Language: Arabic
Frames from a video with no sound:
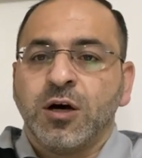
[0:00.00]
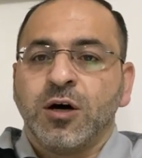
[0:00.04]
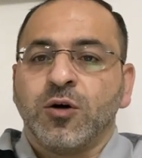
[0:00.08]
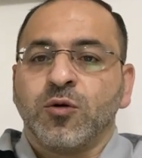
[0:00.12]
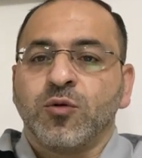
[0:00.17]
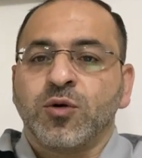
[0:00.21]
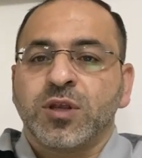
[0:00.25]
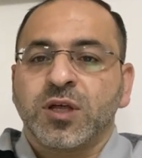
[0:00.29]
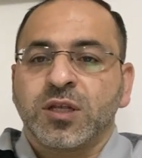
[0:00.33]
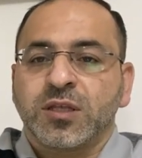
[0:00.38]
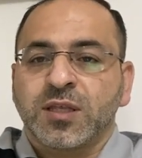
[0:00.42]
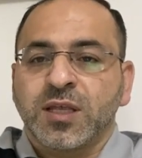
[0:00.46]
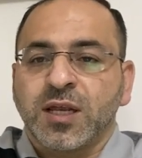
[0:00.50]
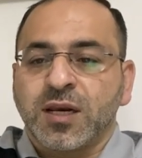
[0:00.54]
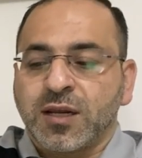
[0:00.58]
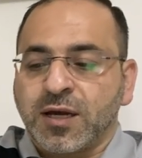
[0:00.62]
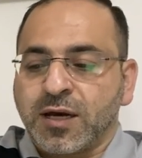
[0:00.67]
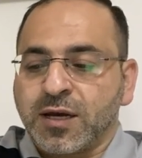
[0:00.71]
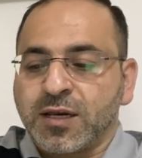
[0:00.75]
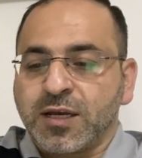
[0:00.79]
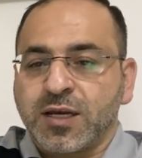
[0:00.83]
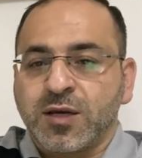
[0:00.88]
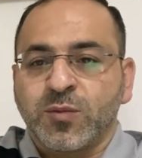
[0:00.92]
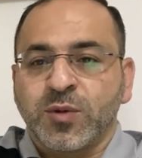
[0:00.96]
واذا اطلع
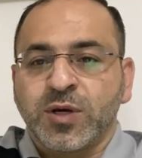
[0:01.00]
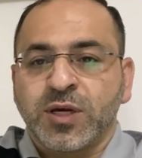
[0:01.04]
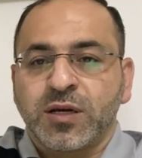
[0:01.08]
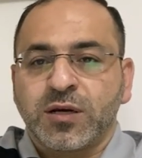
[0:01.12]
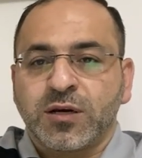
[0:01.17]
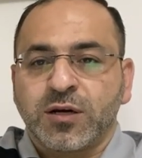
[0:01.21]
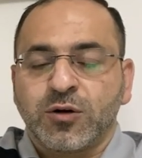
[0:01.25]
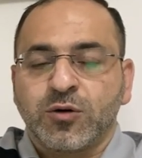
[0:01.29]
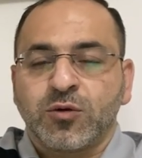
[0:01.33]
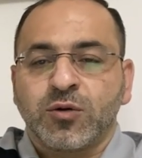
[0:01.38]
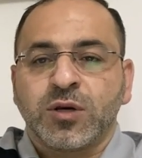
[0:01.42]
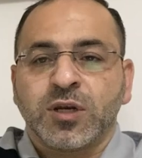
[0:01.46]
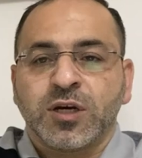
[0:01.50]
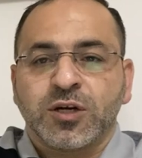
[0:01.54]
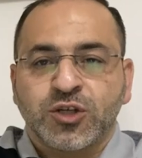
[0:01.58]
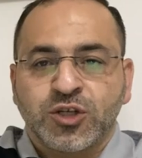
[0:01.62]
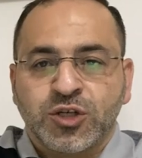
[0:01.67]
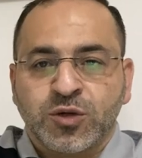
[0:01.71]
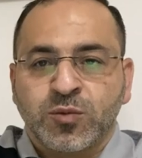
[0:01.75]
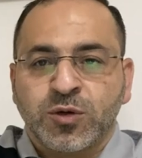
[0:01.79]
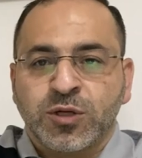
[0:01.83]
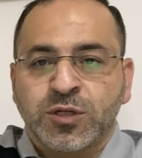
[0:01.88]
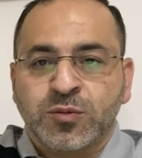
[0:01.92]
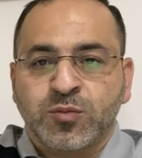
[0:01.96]
على الايميل راح اقول لك
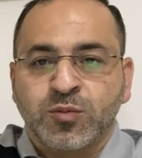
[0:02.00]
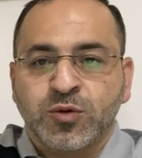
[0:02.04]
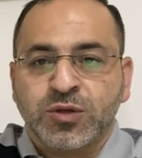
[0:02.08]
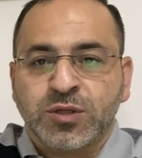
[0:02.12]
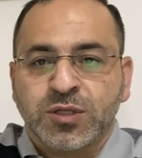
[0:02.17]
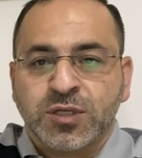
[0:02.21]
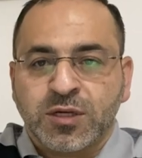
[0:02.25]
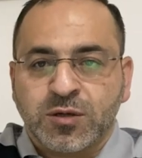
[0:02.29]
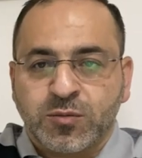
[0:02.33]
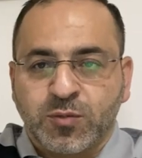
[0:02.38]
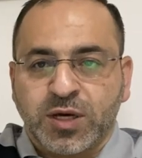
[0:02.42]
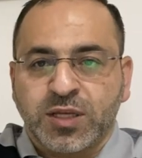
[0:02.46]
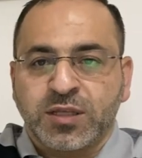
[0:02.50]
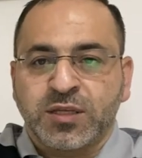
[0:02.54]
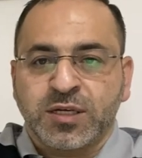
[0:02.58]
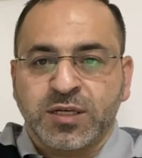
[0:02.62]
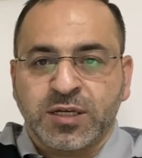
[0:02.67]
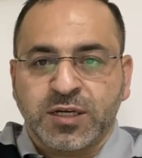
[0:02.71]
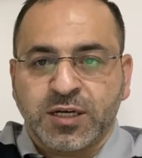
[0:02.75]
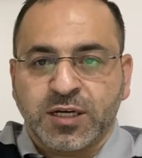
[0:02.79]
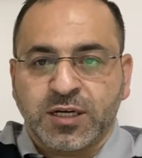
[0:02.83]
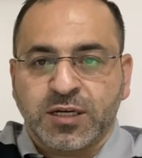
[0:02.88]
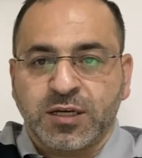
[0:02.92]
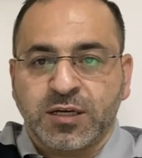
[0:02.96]
جيب لي سبونسر بعدين
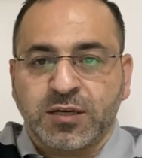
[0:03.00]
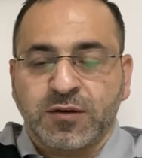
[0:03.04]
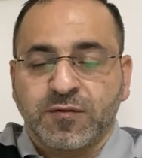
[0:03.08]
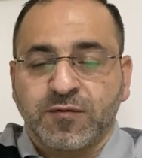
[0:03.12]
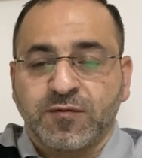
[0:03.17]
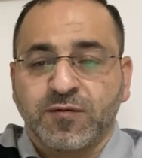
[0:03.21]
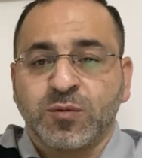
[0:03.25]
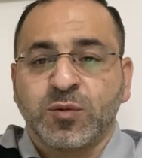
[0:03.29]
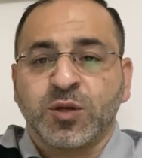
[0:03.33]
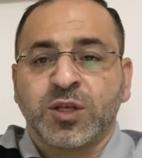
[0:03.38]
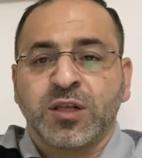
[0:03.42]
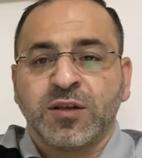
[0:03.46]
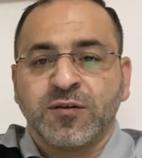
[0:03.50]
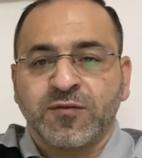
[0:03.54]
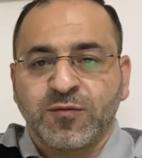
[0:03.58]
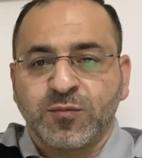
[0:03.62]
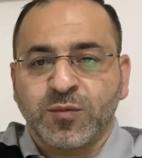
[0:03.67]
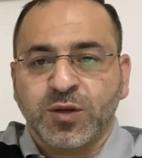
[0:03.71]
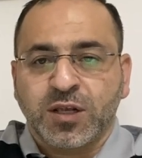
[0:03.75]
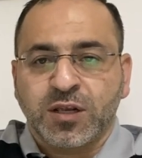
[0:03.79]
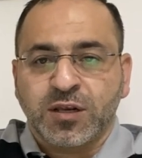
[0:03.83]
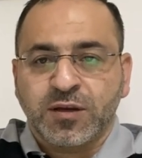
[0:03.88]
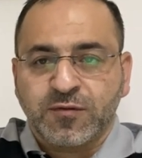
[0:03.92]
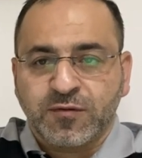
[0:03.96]
احكي فبتلف
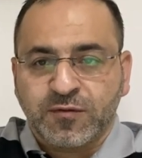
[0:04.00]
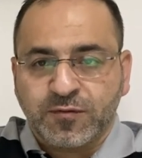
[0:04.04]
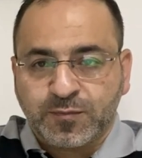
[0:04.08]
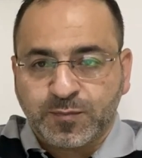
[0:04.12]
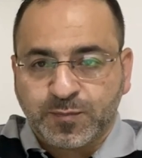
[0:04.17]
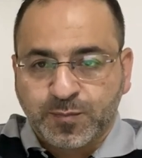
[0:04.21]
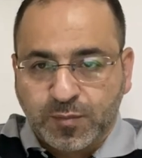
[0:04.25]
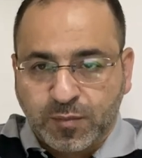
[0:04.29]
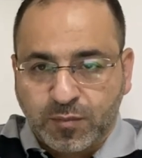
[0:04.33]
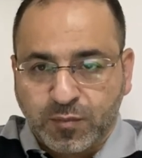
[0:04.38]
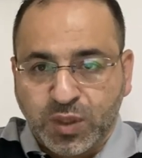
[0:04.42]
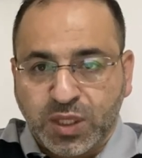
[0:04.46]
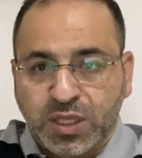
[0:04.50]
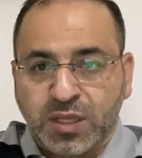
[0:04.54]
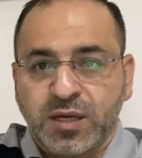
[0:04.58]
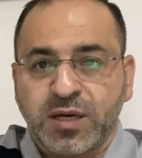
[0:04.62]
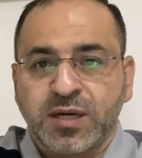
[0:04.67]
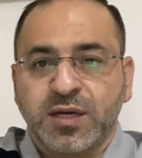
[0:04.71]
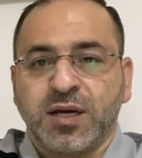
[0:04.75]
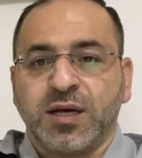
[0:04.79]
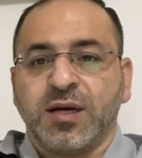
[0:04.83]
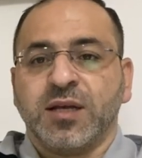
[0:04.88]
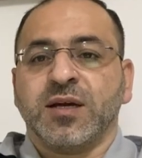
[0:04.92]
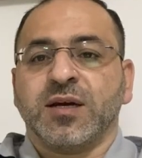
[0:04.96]
بتلف
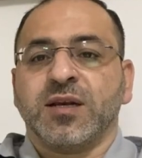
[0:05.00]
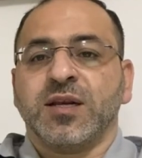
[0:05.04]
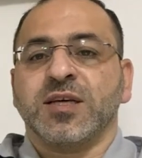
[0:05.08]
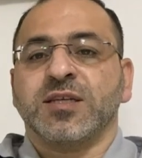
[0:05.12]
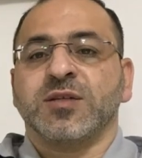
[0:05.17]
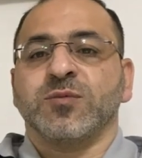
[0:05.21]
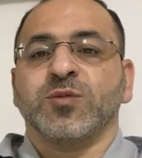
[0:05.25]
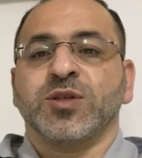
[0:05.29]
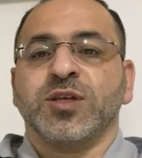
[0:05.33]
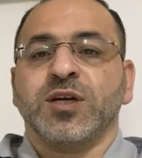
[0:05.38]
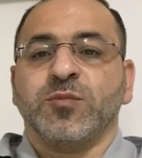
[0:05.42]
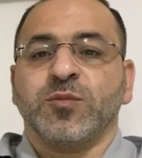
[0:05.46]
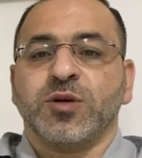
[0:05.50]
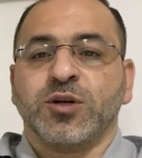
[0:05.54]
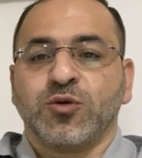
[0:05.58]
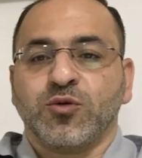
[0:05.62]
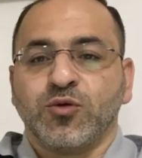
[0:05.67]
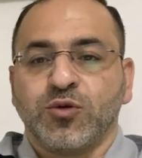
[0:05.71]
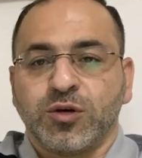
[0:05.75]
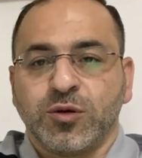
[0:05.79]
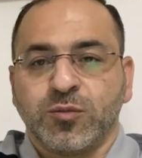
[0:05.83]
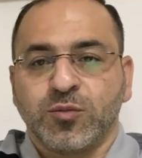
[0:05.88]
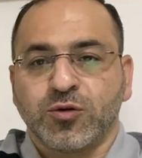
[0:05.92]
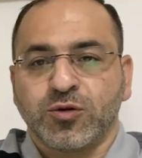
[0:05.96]
بتلاقي حالك لازم تعمل
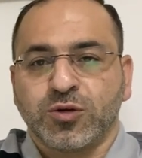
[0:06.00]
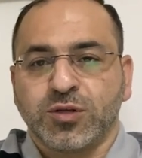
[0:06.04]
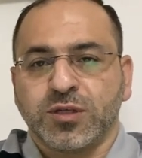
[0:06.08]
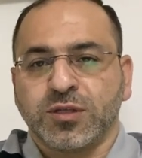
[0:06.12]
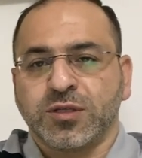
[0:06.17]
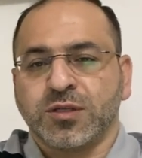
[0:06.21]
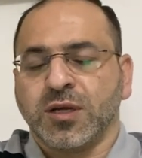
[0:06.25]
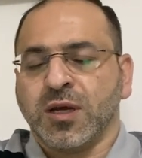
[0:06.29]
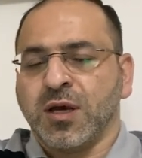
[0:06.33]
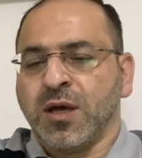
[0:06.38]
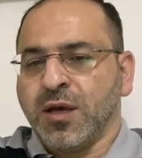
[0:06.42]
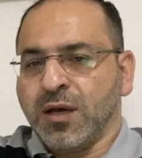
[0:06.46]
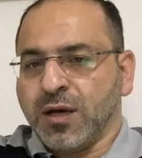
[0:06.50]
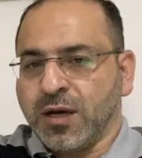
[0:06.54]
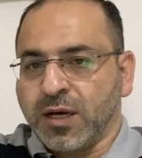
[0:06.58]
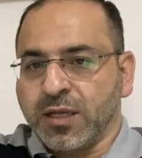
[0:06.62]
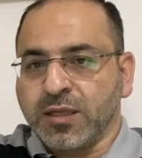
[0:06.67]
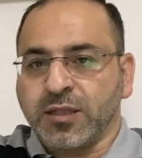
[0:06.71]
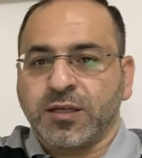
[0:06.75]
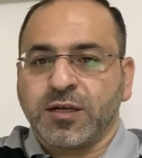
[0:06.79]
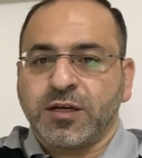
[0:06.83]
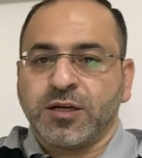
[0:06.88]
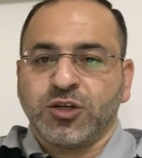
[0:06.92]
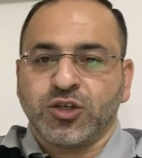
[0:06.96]
كل بروسيس عن
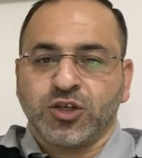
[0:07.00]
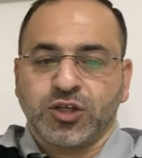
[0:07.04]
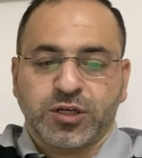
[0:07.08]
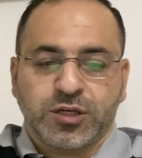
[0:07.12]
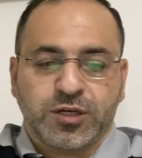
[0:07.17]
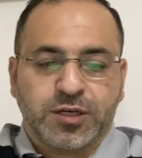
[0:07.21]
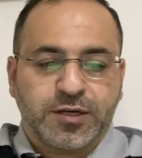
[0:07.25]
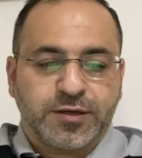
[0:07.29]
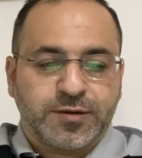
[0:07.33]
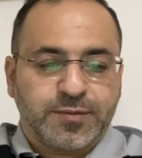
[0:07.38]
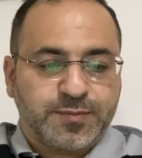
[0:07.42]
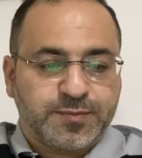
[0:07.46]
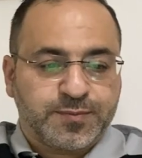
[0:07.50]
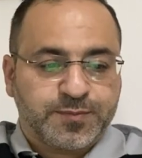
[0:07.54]
طريق شركه